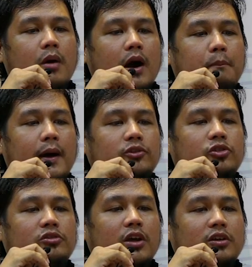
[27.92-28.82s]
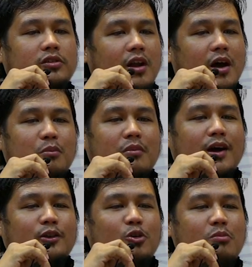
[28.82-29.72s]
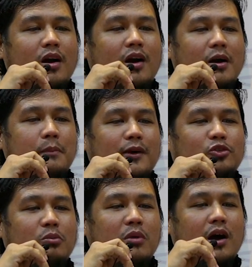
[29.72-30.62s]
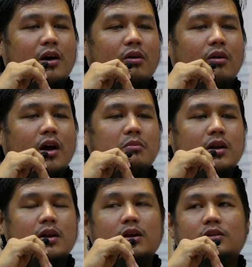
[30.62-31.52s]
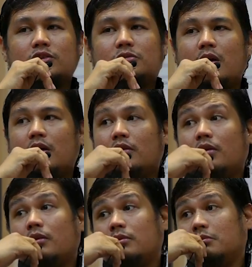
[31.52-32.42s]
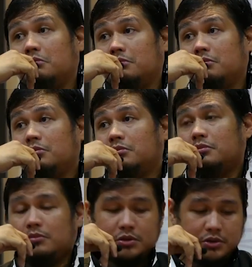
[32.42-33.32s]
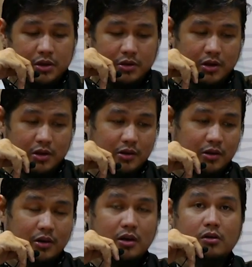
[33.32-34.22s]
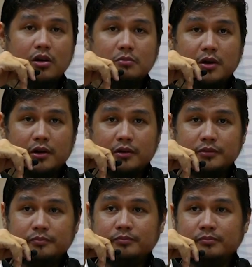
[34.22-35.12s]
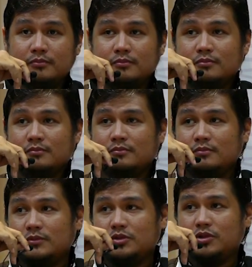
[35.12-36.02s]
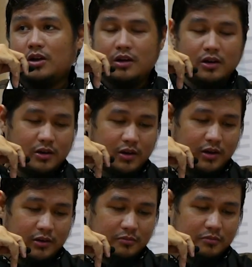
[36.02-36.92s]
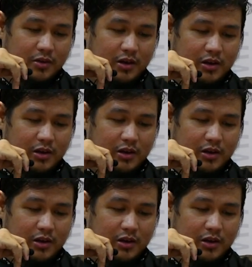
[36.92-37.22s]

makapasok sa Islam at kung makakapasok ba ako ay maliligtas ba ako? Mashallah. Allahu Akbar. Jazakallah khair. May